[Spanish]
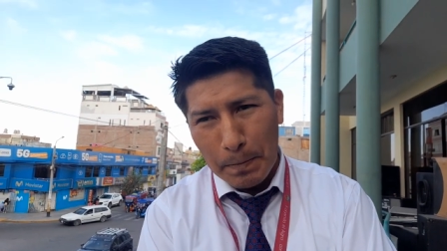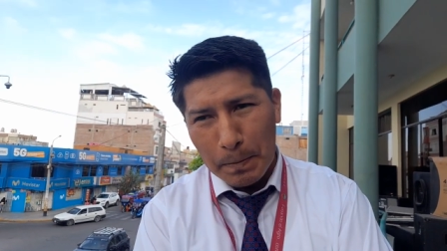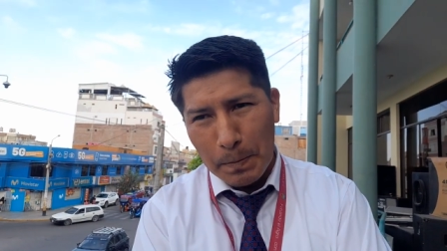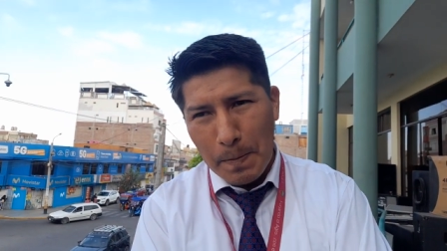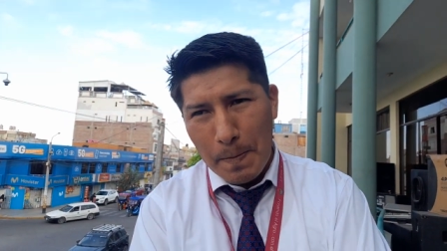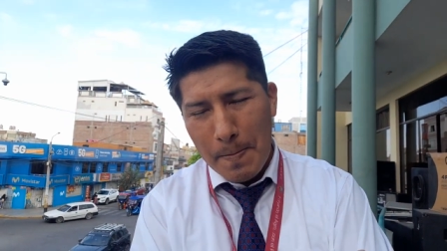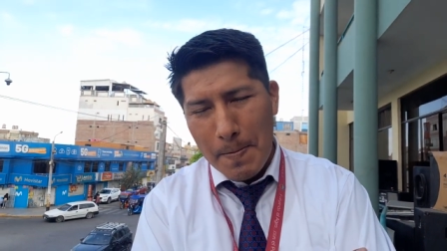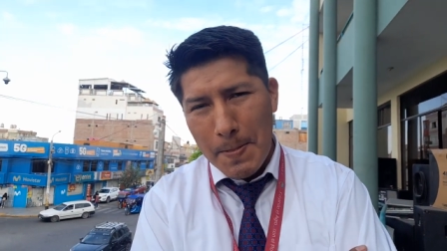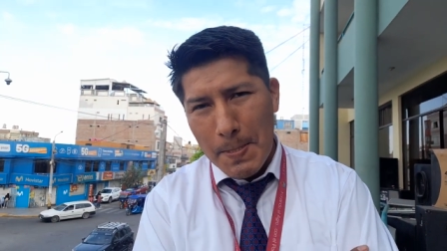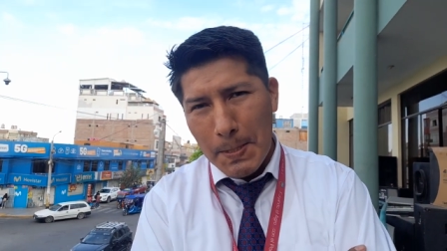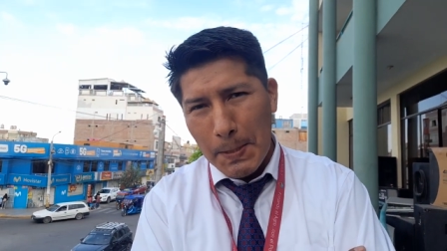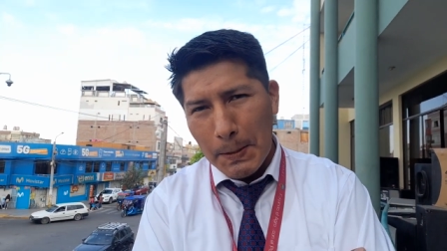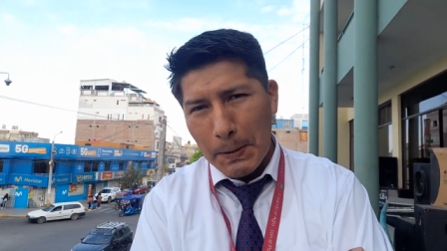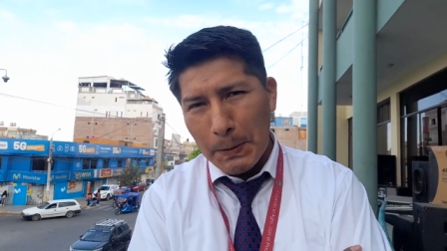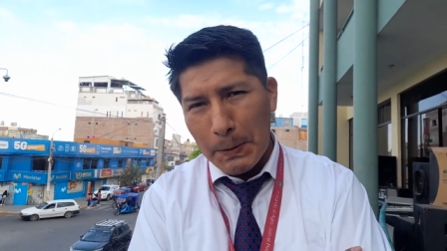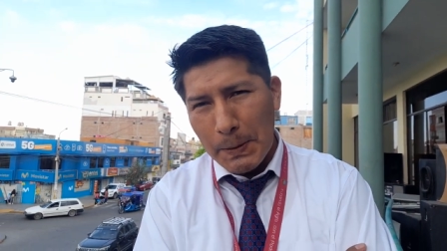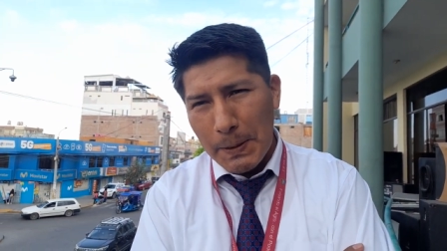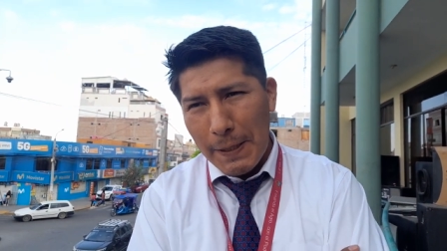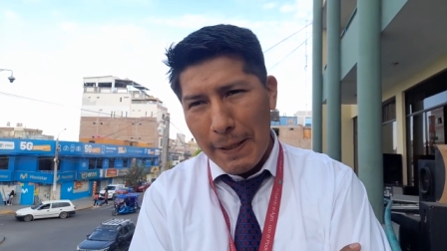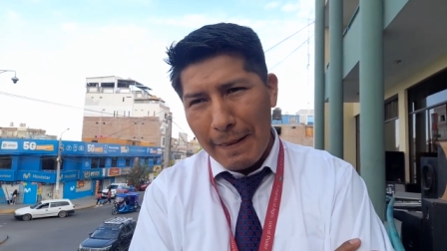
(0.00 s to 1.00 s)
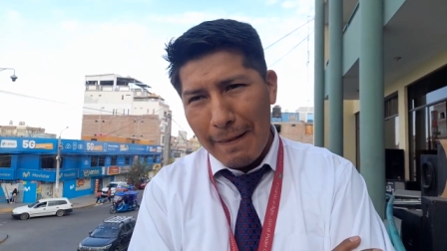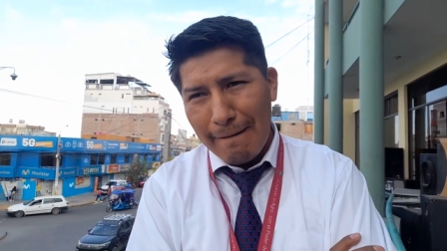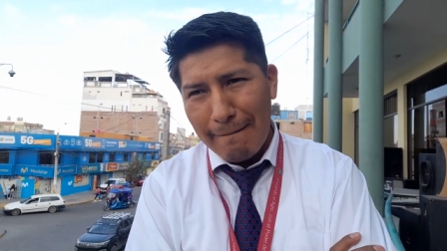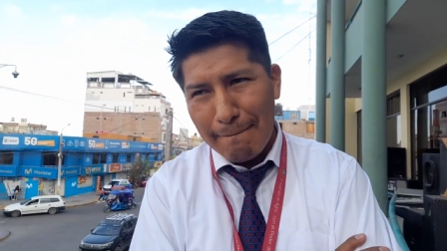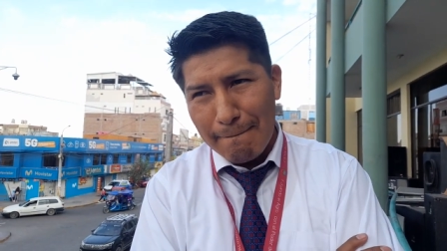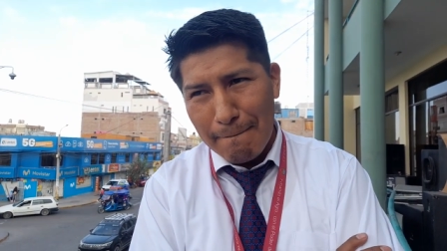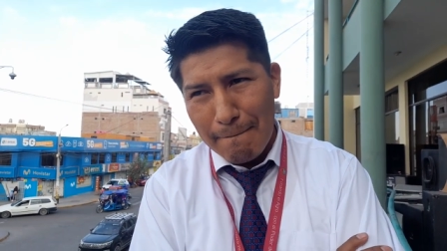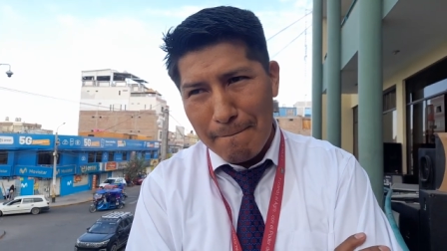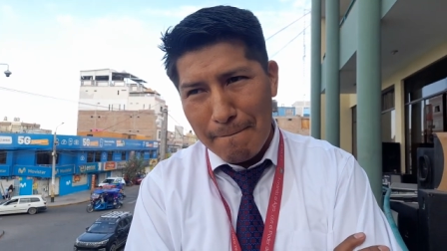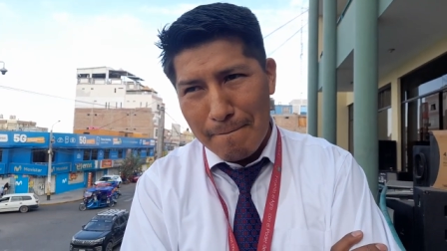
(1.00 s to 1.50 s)
sino entre todo el
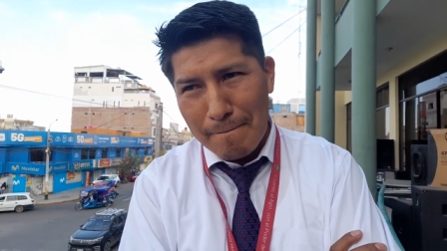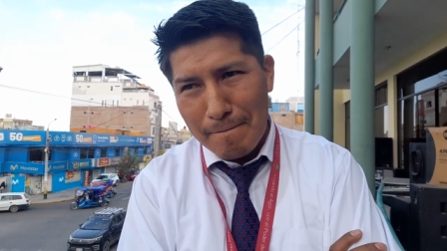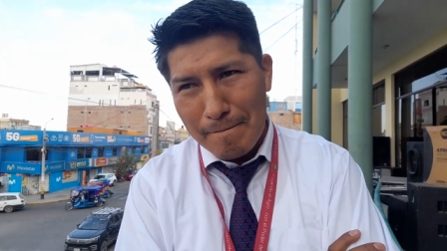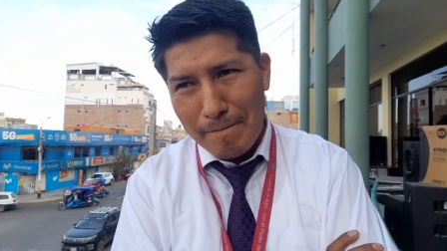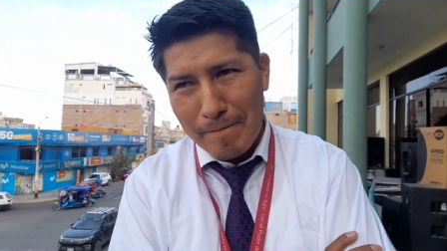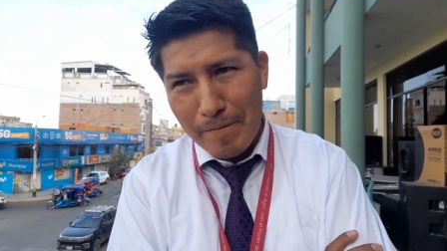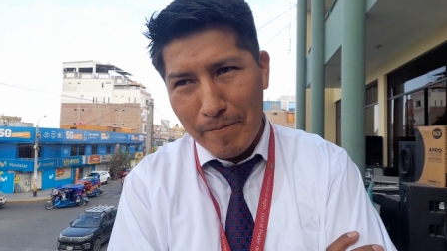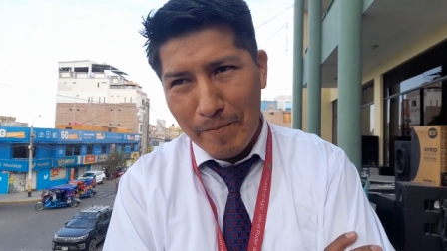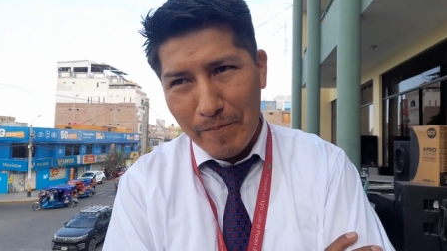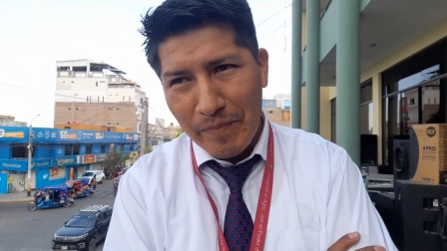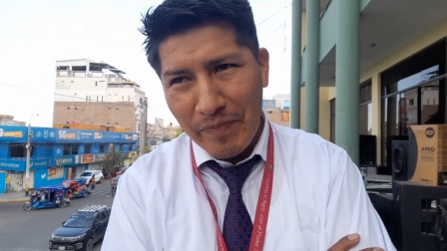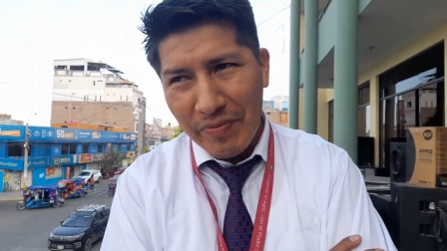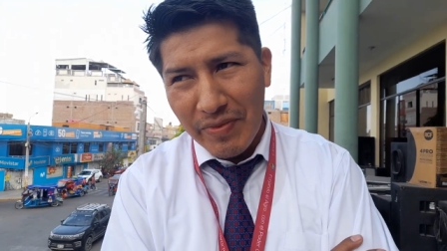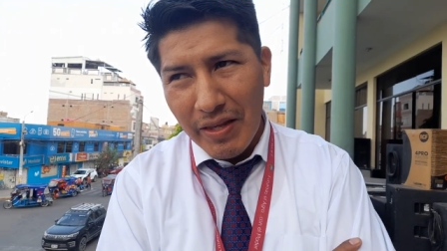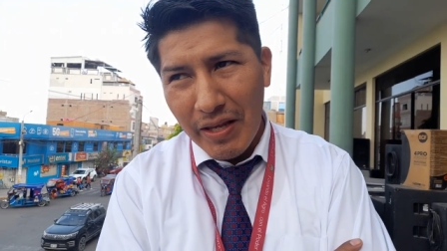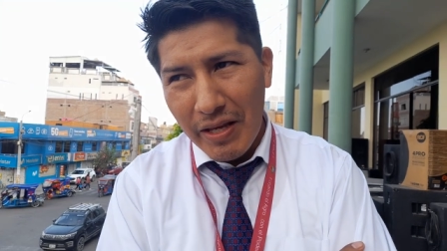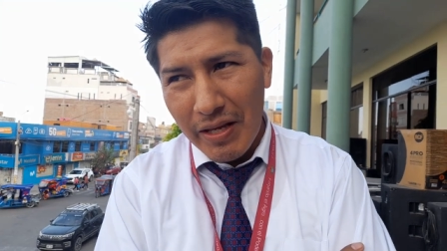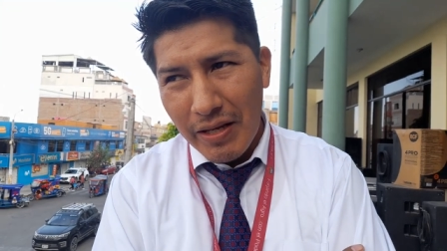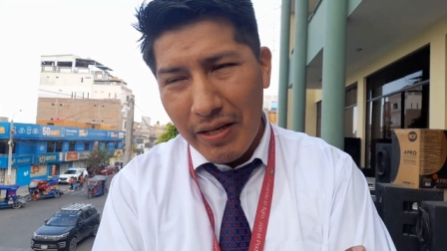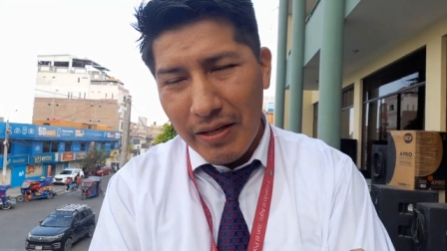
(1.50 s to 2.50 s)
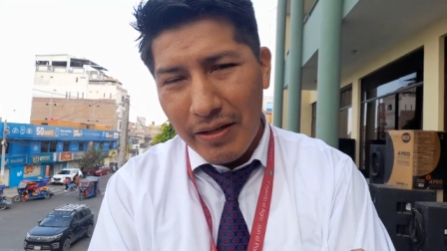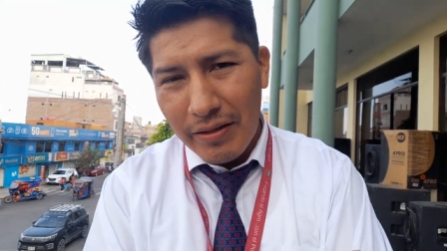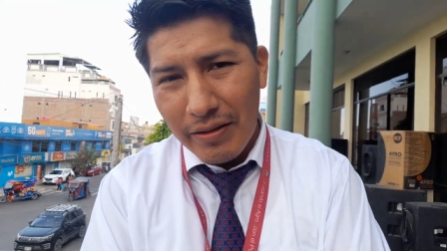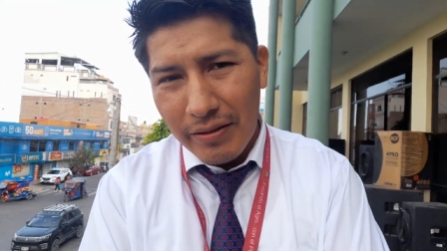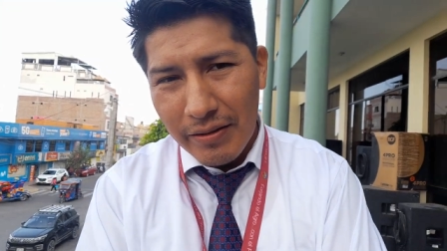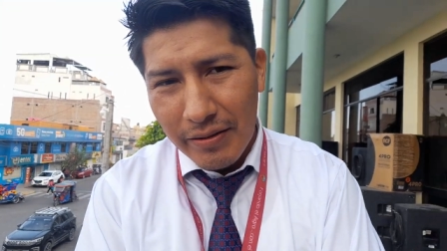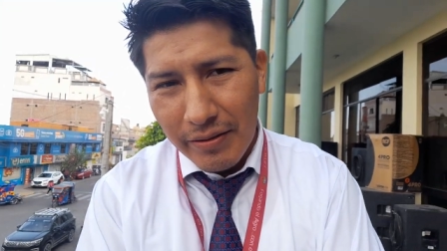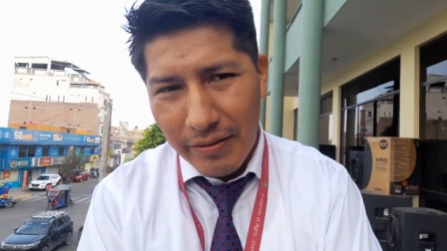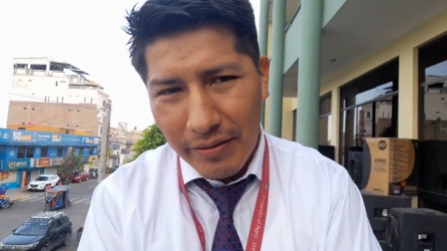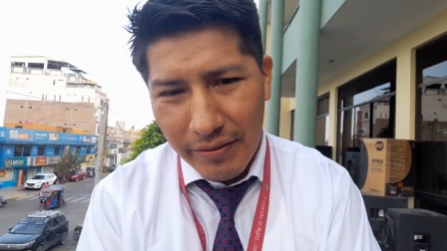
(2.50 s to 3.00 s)
trabajo con el personal. Muy buenos días, Ley
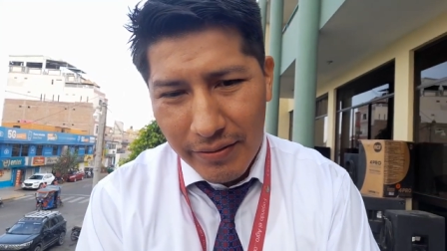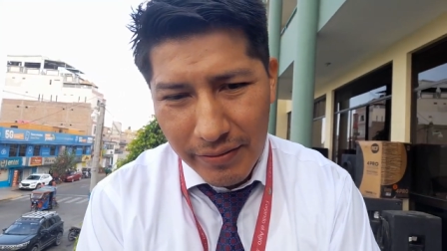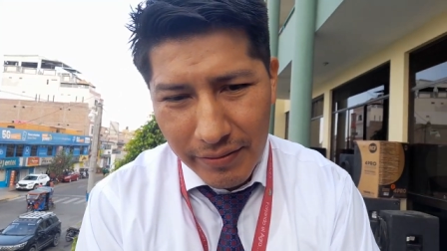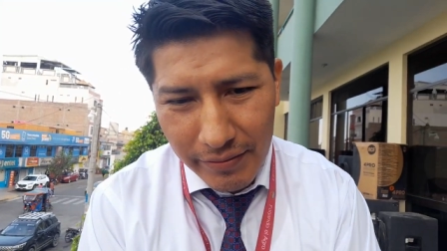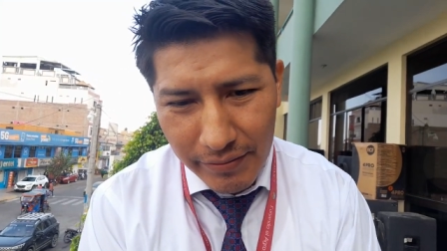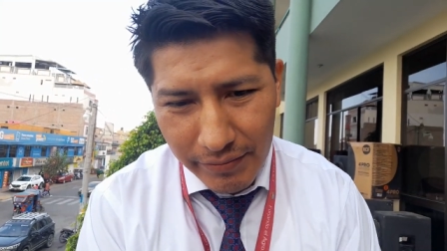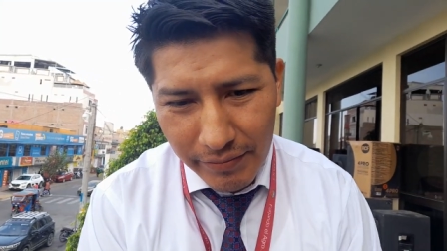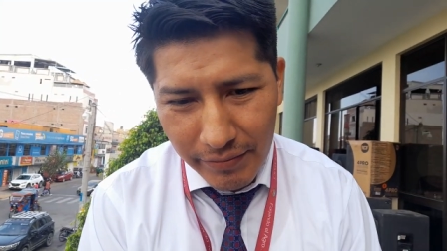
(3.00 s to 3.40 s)
Noticias Canal otro.